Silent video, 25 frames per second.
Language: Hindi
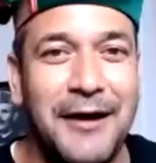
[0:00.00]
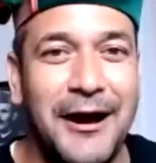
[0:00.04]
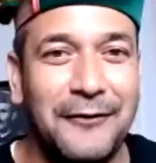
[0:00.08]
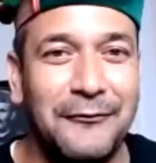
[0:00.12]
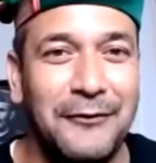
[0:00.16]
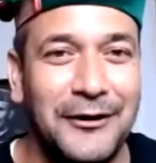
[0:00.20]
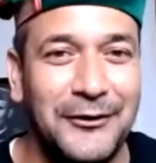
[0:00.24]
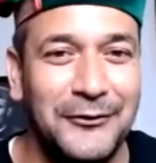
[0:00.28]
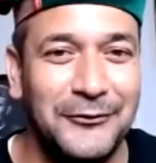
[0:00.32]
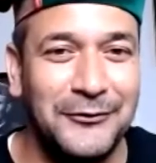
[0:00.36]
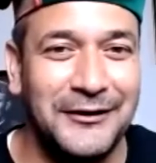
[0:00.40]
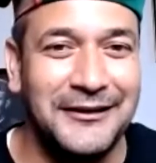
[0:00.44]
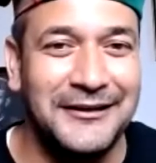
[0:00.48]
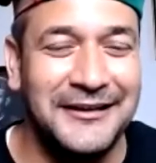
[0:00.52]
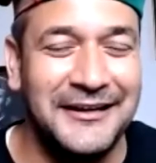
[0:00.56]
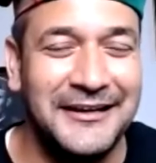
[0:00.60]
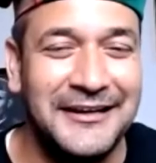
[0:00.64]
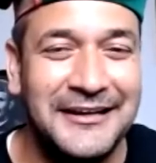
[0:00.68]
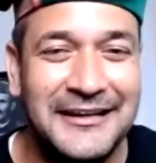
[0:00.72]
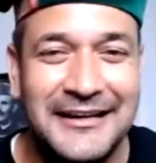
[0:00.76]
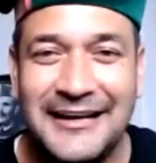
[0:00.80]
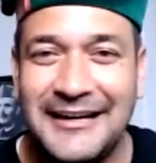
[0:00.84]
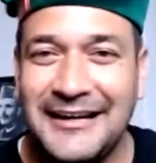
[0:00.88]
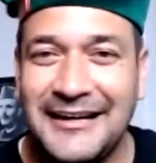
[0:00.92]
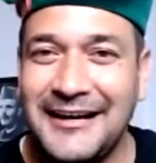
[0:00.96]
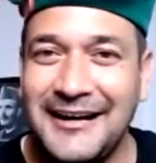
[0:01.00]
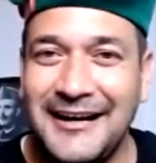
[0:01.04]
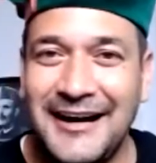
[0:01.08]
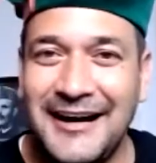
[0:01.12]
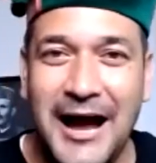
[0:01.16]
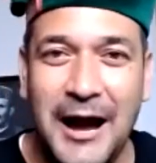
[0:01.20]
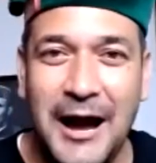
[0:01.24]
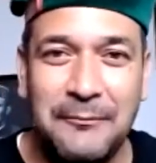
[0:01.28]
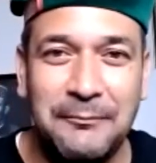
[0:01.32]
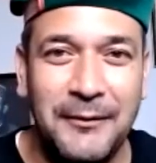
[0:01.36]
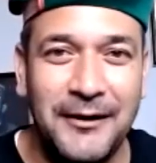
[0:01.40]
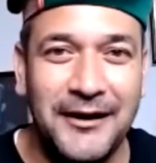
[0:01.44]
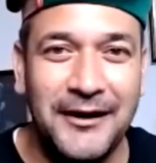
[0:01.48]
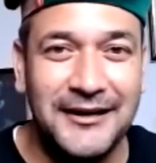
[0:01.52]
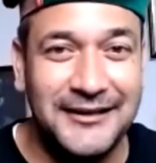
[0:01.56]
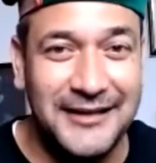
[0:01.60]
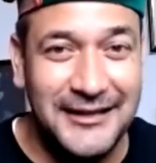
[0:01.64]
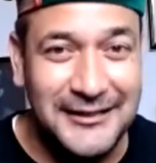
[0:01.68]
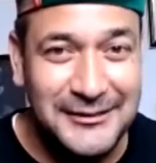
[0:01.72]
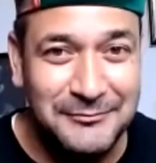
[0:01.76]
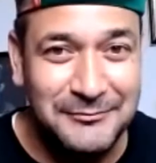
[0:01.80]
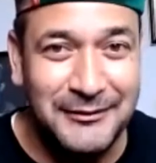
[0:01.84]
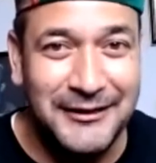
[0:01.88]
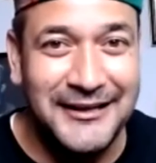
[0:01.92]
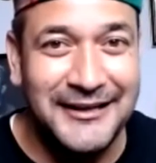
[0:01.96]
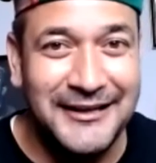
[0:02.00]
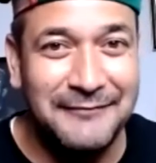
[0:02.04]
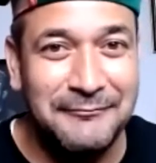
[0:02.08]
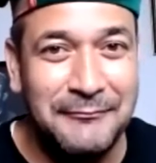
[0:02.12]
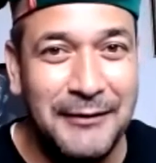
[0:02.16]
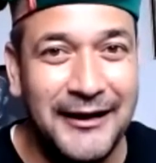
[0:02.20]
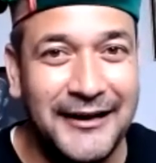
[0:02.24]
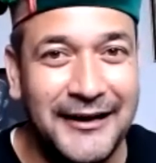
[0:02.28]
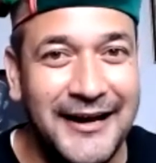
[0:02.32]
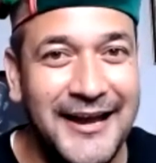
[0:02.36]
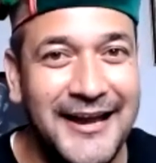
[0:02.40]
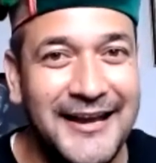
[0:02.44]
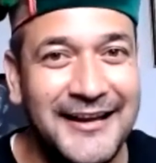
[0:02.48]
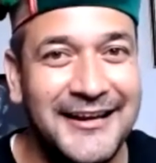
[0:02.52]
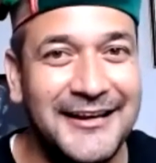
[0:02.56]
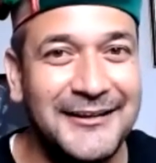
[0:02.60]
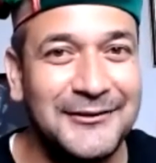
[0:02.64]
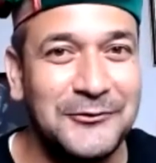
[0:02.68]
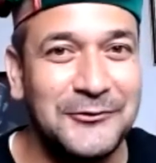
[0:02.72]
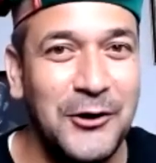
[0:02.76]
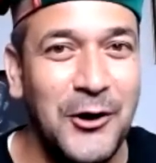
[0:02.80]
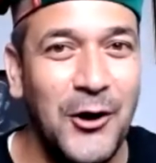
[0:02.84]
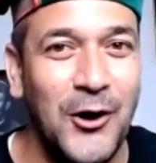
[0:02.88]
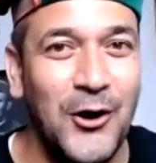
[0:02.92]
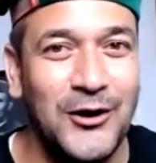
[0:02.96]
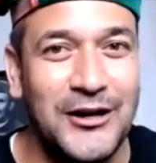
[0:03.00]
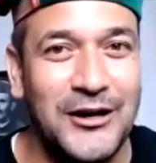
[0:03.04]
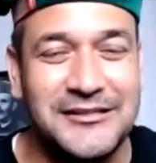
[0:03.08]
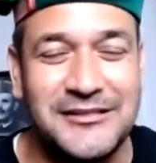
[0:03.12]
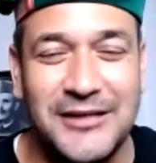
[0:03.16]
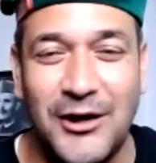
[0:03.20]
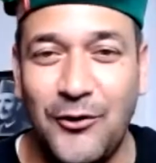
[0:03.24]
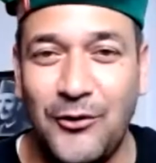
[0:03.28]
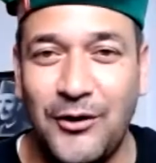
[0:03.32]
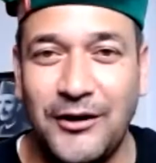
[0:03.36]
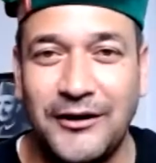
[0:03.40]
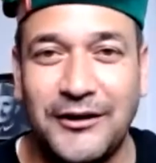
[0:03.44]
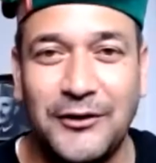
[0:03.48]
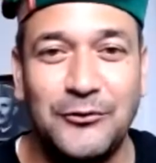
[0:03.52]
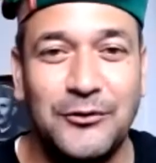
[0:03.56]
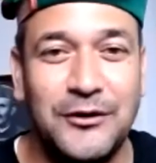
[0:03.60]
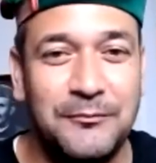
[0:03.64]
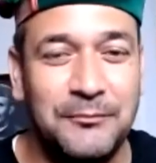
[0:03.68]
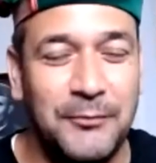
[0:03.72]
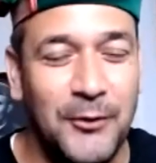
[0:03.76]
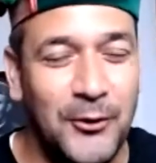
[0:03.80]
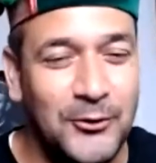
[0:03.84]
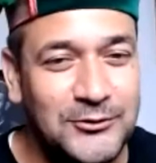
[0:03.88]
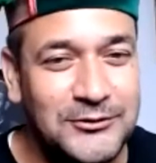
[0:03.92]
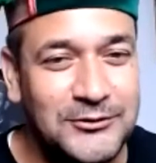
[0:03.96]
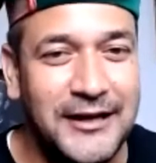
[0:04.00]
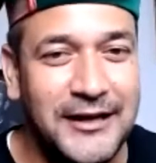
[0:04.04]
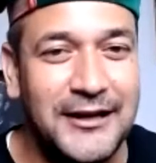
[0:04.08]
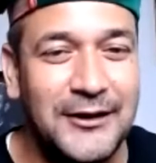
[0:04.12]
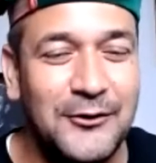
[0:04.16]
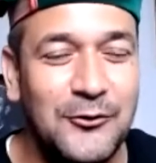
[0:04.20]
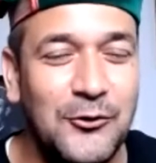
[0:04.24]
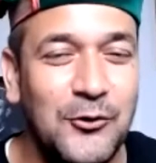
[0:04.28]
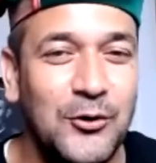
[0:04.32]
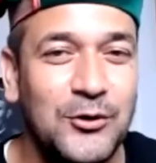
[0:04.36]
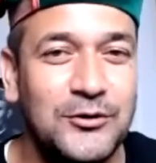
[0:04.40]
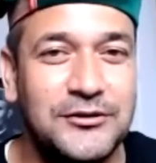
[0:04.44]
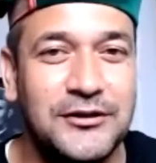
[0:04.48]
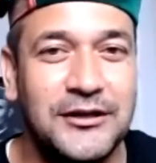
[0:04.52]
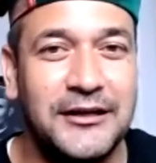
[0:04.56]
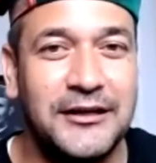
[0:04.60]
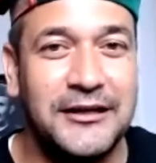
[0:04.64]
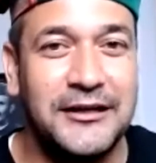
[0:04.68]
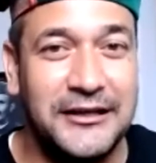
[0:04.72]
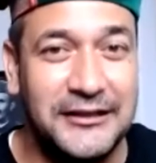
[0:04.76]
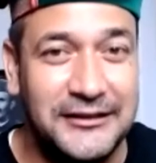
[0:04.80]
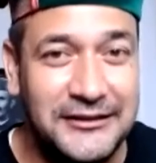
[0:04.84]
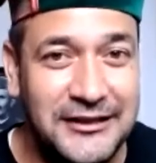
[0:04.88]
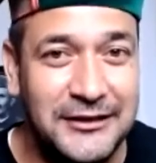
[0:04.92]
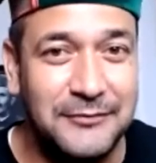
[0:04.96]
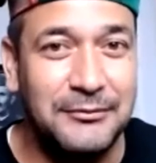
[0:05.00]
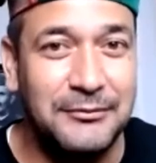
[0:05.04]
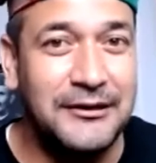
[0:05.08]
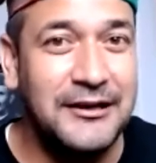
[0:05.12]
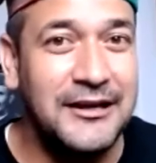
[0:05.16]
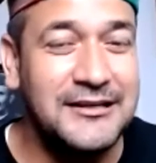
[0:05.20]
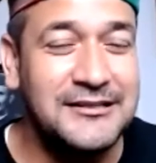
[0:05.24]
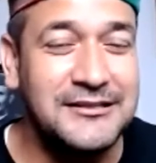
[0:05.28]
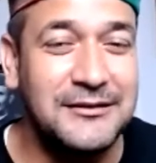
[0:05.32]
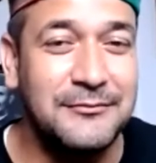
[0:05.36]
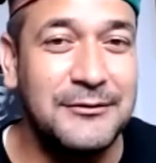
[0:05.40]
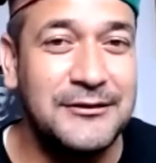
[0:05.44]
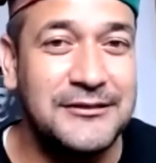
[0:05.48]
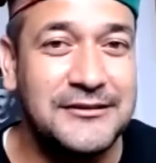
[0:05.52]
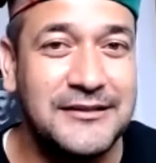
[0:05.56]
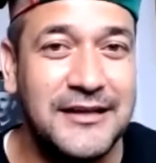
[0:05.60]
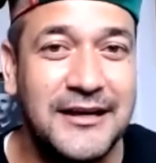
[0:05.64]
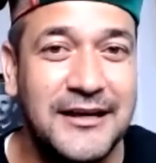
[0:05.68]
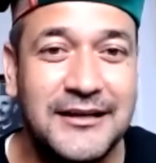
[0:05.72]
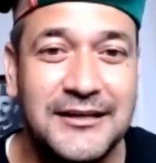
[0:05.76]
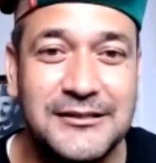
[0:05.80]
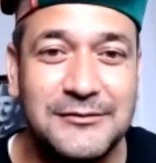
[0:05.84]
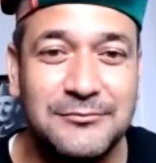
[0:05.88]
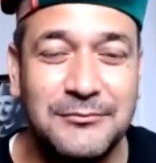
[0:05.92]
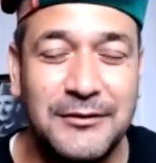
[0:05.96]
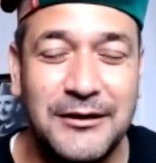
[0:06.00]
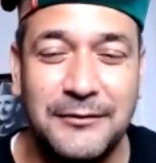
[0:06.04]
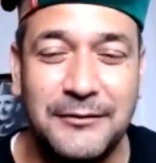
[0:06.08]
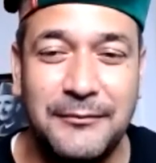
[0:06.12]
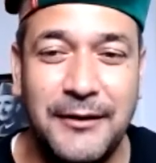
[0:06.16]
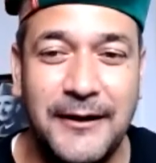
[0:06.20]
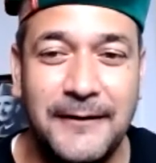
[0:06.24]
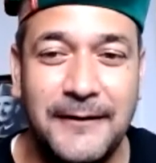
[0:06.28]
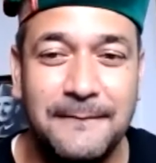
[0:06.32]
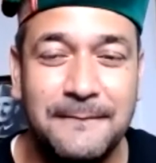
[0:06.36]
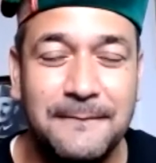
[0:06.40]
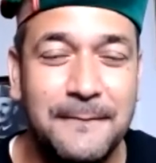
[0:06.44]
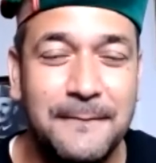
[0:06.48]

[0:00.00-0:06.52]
बागवानों के लिए आप तो अगर कश्मीरी में कहेंगे तो और अच्छा होगा क्योंकि बहुत सारे लोग हिंदी भी नहीं समझते हैं कश्मीर में